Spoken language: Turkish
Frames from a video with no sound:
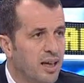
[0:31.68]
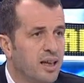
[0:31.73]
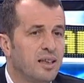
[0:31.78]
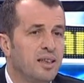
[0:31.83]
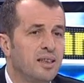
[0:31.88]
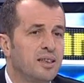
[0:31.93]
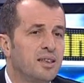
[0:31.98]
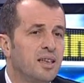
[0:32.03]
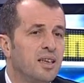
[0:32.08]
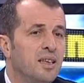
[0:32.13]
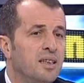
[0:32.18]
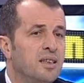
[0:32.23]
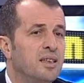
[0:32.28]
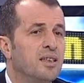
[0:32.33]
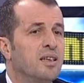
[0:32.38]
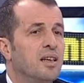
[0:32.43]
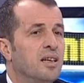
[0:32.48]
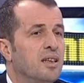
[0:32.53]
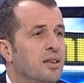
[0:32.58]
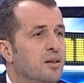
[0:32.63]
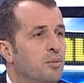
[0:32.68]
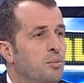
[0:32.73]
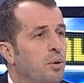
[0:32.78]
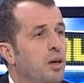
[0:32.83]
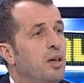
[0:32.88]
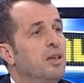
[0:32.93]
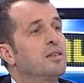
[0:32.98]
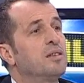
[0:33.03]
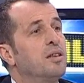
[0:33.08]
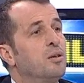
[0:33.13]
neredeyse iki kat
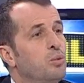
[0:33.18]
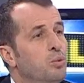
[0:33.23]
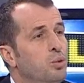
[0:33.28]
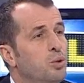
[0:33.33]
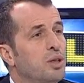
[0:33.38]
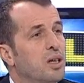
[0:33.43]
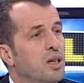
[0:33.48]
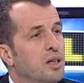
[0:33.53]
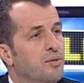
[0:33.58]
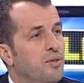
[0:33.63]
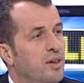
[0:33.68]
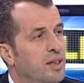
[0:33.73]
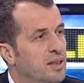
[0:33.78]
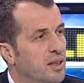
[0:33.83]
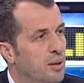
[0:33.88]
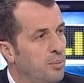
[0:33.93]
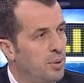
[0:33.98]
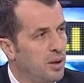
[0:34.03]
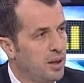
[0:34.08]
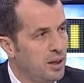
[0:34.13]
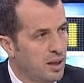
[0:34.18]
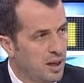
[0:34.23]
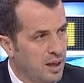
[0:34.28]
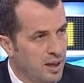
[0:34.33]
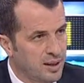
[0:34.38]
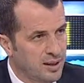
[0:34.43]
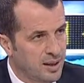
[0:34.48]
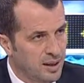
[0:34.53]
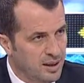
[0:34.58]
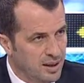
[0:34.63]
bazıları üç kat fazla para
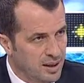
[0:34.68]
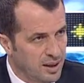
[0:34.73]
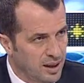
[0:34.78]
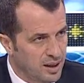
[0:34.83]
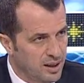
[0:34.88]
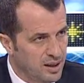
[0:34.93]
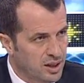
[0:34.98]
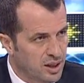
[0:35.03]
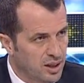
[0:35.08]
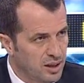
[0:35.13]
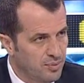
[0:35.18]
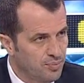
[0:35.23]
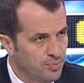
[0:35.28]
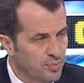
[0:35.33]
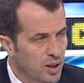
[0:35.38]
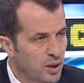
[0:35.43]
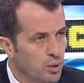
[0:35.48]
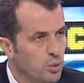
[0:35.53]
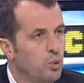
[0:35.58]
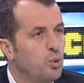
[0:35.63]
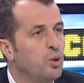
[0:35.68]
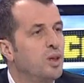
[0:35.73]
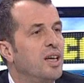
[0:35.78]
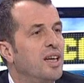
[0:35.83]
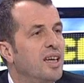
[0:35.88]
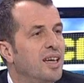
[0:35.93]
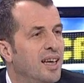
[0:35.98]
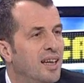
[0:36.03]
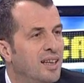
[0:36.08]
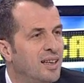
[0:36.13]
kazandıkları için
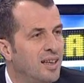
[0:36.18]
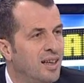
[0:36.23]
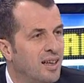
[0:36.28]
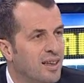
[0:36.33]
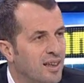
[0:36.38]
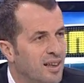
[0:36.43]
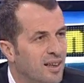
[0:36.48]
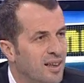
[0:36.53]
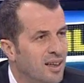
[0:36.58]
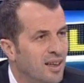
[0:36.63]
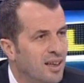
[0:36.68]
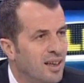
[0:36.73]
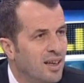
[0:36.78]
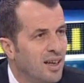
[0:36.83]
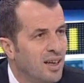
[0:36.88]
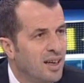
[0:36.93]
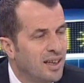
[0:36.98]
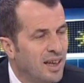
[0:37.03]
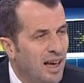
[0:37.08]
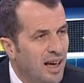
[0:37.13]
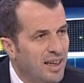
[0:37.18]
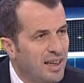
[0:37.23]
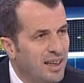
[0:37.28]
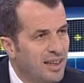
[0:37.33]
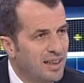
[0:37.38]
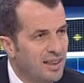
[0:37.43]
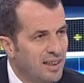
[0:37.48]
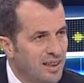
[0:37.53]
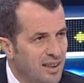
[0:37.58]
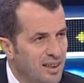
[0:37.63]
Türkiye'ye geldiler. Yani
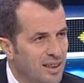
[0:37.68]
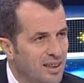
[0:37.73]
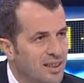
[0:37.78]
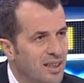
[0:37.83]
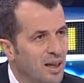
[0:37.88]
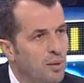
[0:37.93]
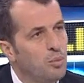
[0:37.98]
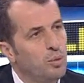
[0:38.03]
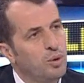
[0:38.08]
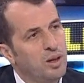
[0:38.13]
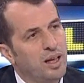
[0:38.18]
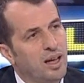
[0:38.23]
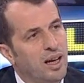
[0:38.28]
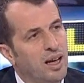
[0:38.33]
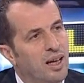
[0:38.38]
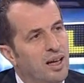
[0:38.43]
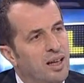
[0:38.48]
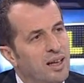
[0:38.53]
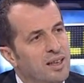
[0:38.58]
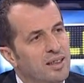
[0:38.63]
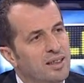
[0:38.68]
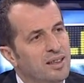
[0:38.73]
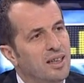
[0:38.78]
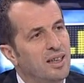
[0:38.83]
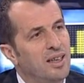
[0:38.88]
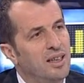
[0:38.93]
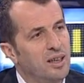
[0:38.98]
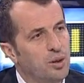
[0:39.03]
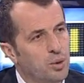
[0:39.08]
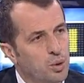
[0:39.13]
e, sen bunlara
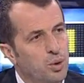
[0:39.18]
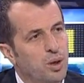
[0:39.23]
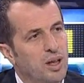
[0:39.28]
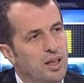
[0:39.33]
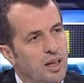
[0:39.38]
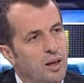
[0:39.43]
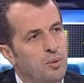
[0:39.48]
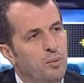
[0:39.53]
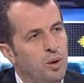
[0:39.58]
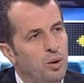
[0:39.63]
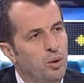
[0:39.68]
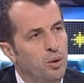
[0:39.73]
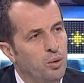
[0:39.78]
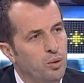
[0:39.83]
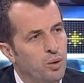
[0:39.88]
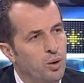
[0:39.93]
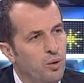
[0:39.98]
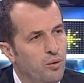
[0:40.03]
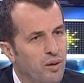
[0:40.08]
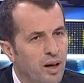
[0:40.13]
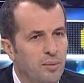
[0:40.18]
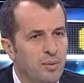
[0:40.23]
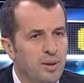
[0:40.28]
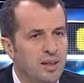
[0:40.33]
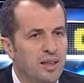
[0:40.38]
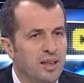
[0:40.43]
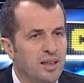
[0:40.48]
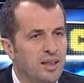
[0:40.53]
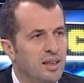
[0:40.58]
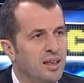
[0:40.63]
senelik şu kadar milyon euro
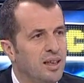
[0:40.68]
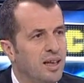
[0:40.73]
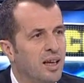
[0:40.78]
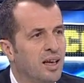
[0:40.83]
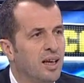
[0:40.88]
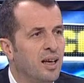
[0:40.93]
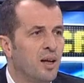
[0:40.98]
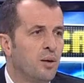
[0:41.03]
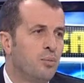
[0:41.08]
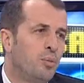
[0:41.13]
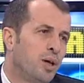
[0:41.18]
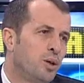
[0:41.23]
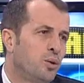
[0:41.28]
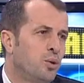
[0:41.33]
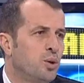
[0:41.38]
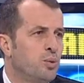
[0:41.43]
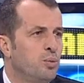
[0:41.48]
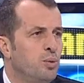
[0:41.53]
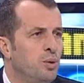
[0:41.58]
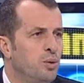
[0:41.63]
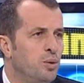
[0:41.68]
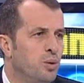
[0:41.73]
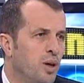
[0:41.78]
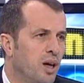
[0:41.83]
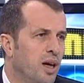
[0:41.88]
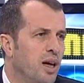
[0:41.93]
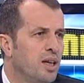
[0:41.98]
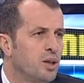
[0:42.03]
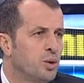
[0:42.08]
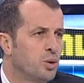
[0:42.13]
vermeseydin de 500 bin
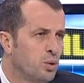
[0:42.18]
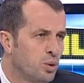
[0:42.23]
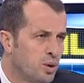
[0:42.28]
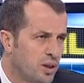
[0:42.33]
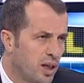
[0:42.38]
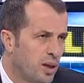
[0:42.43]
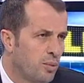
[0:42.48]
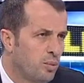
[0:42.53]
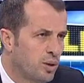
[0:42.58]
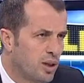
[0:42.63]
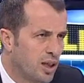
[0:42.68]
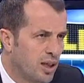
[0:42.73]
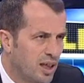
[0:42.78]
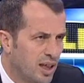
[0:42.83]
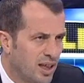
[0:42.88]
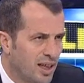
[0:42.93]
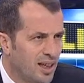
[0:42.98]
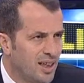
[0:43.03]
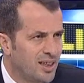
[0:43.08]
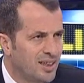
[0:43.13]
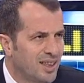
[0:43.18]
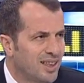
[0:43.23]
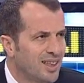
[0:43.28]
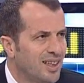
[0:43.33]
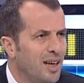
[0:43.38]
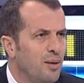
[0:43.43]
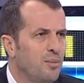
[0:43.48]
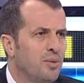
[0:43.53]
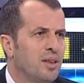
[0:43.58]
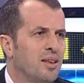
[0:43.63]
euroya Schuster burada diye
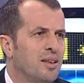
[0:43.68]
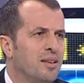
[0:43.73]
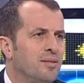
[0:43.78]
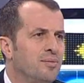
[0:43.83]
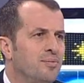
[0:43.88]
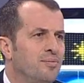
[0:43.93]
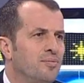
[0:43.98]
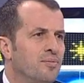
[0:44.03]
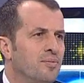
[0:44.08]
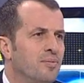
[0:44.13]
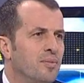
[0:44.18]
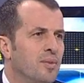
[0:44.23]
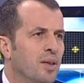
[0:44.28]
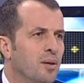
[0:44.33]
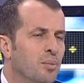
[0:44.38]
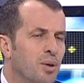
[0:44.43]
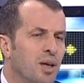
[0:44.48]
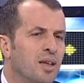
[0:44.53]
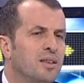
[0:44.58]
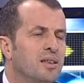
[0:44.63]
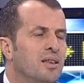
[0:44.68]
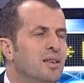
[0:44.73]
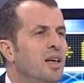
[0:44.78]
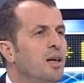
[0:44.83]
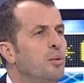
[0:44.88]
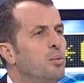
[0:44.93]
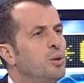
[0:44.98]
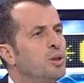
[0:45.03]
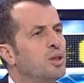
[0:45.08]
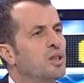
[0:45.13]
gelecekler miydi? Yok tabii.
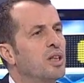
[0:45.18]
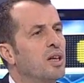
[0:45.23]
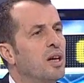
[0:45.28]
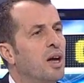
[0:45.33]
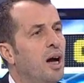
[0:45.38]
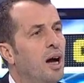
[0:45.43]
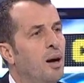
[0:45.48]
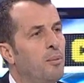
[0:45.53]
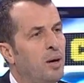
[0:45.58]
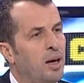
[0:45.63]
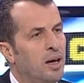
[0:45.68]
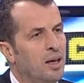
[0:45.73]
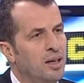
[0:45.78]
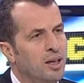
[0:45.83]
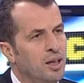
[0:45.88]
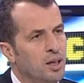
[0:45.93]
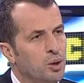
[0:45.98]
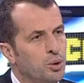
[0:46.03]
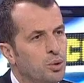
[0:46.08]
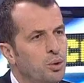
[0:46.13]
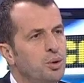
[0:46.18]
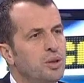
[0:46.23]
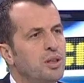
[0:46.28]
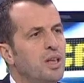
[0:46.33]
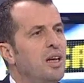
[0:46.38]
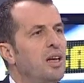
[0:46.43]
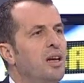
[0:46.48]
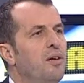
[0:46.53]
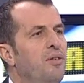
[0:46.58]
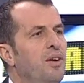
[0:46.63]
Bıraksınlar bu işleri ama
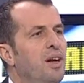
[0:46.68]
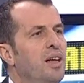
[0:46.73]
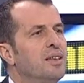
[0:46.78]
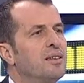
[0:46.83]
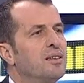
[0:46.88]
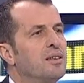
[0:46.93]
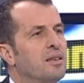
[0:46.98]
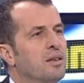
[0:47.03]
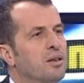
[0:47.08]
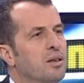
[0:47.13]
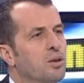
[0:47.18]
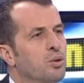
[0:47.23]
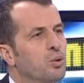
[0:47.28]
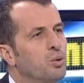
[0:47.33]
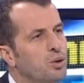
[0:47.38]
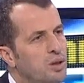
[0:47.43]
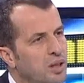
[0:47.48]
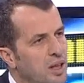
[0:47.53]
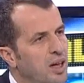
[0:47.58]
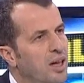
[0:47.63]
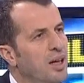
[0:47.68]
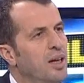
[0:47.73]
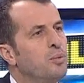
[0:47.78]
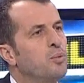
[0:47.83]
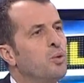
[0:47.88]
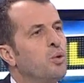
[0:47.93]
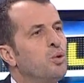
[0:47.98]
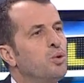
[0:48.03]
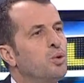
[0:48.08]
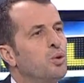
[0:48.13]
Schuster referanstır. Schuster'i
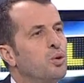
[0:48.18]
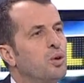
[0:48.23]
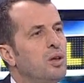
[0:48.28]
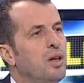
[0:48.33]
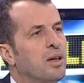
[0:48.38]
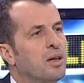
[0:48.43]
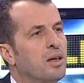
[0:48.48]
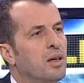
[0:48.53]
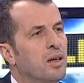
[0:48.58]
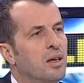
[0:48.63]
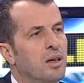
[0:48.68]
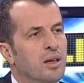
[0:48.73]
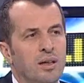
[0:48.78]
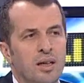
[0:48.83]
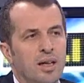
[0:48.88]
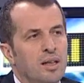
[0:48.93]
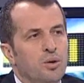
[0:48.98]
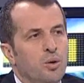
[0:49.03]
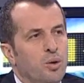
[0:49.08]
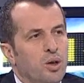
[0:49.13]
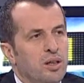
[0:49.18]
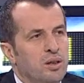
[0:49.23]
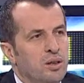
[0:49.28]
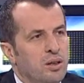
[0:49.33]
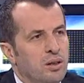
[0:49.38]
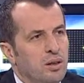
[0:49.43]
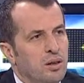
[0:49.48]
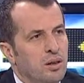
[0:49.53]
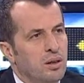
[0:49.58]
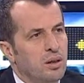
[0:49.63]
arayıp konuşurlar. Nasıl
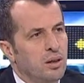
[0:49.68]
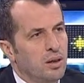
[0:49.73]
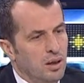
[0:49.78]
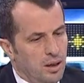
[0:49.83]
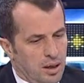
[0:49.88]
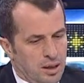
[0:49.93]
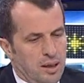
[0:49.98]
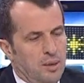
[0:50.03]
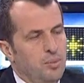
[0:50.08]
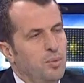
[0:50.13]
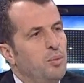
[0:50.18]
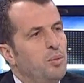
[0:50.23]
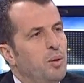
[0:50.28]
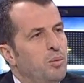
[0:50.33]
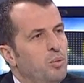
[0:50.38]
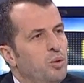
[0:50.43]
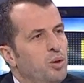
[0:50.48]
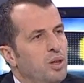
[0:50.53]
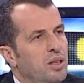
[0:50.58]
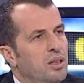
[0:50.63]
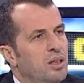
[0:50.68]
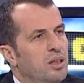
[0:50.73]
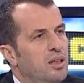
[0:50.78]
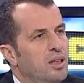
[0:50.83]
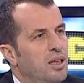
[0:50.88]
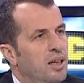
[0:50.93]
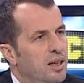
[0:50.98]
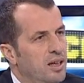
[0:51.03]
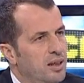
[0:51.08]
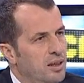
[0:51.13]
orası? Adam da
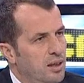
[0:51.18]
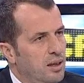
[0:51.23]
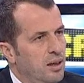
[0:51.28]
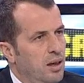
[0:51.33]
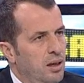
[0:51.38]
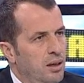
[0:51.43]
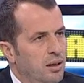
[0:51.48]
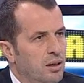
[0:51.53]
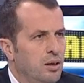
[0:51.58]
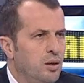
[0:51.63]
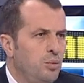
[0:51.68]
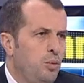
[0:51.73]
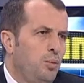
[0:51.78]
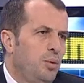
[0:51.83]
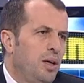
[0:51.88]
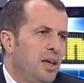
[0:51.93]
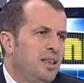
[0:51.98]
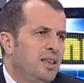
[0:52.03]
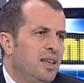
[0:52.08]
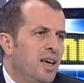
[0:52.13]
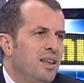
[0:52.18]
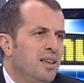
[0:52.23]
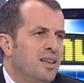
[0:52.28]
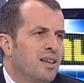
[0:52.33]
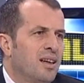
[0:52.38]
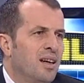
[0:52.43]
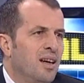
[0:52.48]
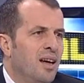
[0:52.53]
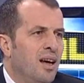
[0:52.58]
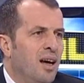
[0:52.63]
memnuniyetini dile getirir anlatır. Bu bir
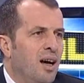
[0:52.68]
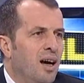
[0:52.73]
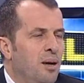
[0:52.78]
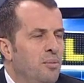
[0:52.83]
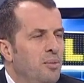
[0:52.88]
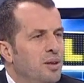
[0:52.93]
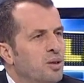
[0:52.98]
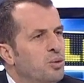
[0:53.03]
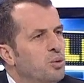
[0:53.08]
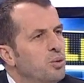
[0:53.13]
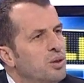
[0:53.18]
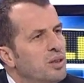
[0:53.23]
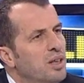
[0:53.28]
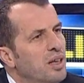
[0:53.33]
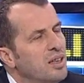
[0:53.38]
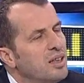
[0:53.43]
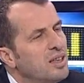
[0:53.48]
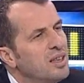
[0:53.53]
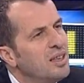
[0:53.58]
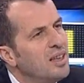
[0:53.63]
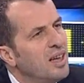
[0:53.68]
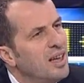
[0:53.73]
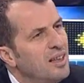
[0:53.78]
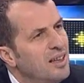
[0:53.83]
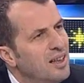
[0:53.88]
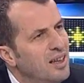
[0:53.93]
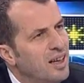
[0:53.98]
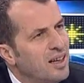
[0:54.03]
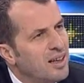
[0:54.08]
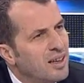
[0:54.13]
etkendir. Hı. Ama Schuster için
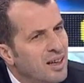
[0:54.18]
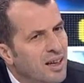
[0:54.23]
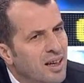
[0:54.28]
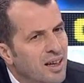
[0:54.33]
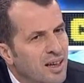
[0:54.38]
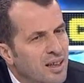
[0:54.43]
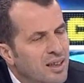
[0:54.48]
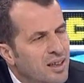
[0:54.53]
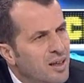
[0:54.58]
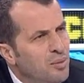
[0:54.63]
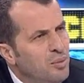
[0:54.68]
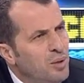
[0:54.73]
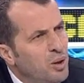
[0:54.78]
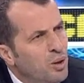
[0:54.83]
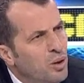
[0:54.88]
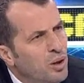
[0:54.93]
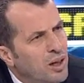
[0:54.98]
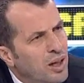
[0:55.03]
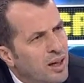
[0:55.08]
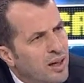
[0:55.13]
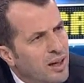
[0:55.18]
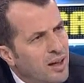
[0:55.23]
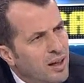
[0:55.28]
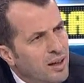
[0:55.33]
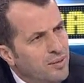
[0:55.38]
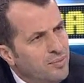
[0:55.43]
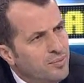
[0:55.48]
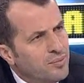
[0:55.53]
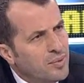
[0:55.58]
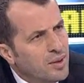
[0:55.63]
geldiler. Kim ki onlar
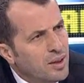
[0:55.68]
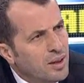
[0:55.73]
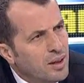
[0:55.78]
ya?